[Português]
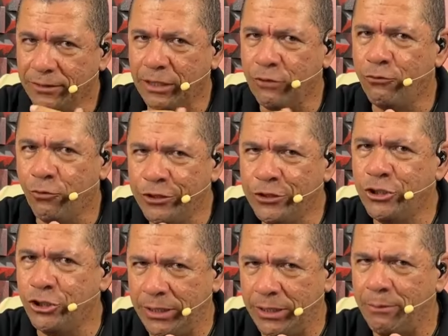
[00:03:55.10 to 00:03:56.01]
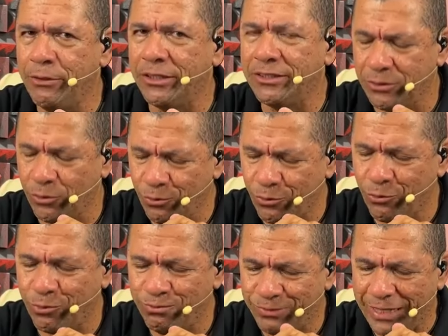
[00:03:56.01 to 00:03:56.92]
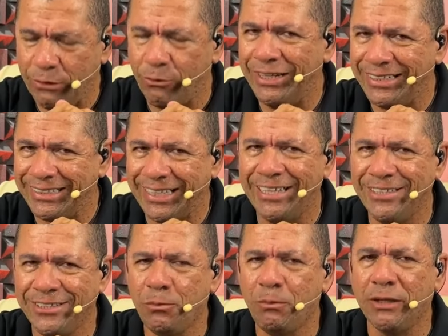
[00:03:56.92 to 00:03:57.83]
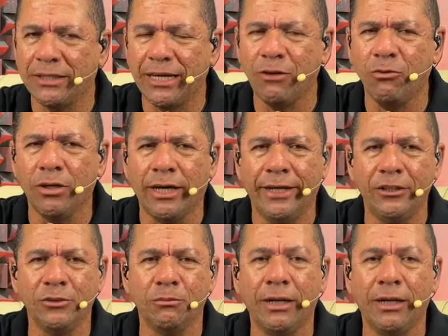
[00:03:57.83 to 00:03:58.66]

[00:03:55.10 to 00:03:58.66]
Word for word: Tem fones de jam que são tem qualidades espetaculares.